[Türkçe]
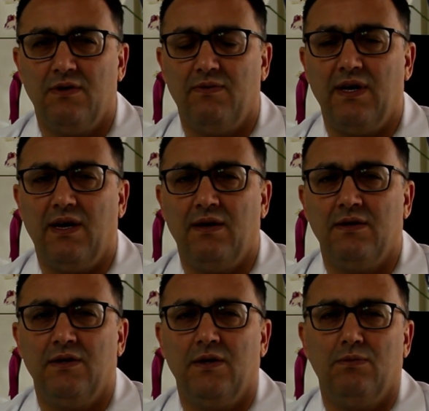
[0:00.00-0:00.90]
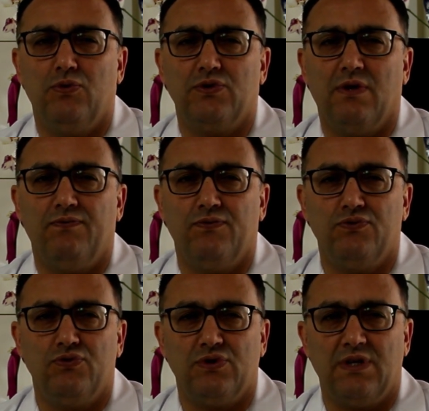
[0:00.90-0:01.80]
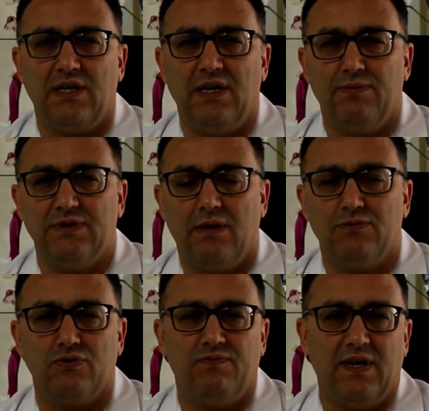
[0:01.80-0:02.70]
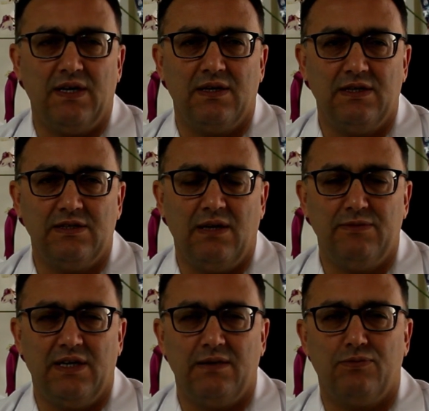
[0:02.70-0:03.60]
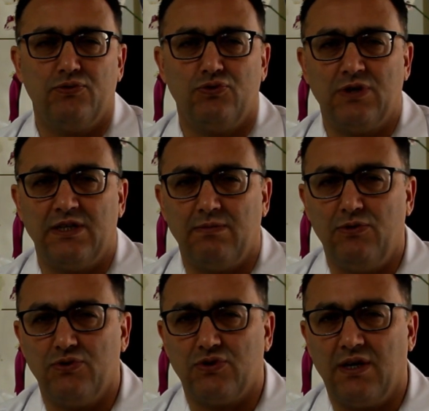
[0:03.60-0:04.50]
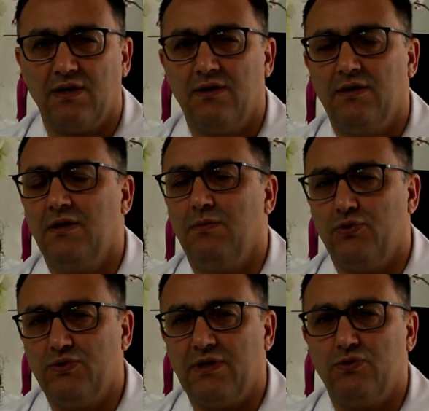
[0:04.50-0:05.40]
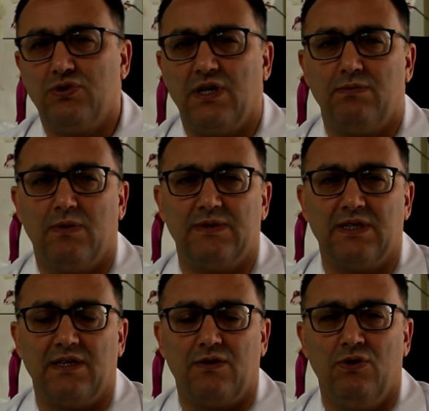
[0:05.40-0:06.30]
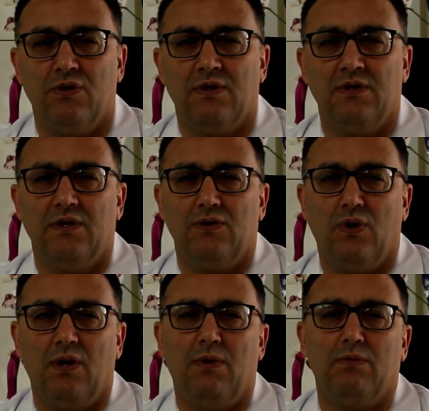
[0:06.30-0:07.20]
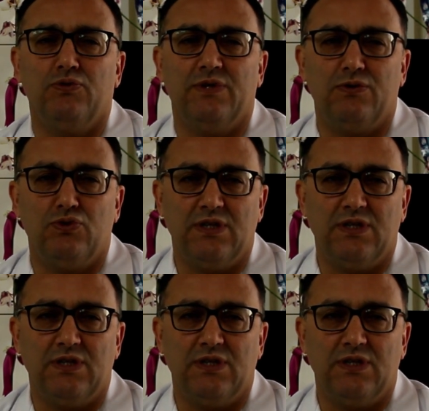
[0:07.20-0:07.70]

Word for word: Veya Burada fundustaki yapacağımız ufak işlemlerle bunu düzeltebiliyorsak bunları düzeltmemiz gerekiyor. Yok ama bunları